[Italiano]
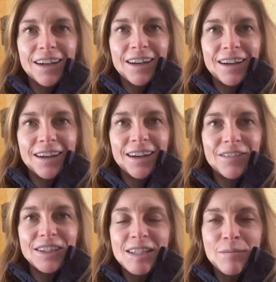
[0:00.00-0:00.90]
eh,
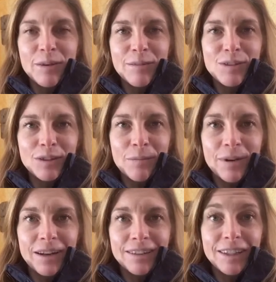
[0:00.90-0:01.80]
avete sempre messo da
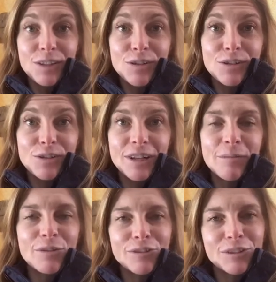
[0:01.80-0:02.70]
parte. Io ne
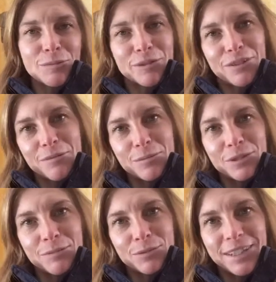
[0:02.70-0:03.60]
approfitto per fare un po'
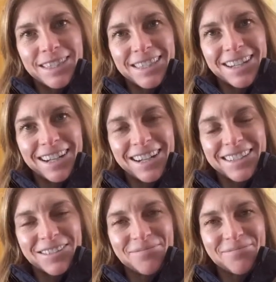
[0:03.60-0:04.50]
di pulizia a
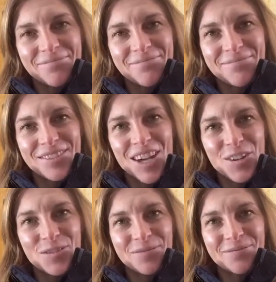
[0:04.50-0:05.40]
casa.
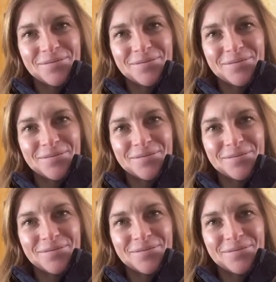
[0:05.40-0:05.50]
Ciao!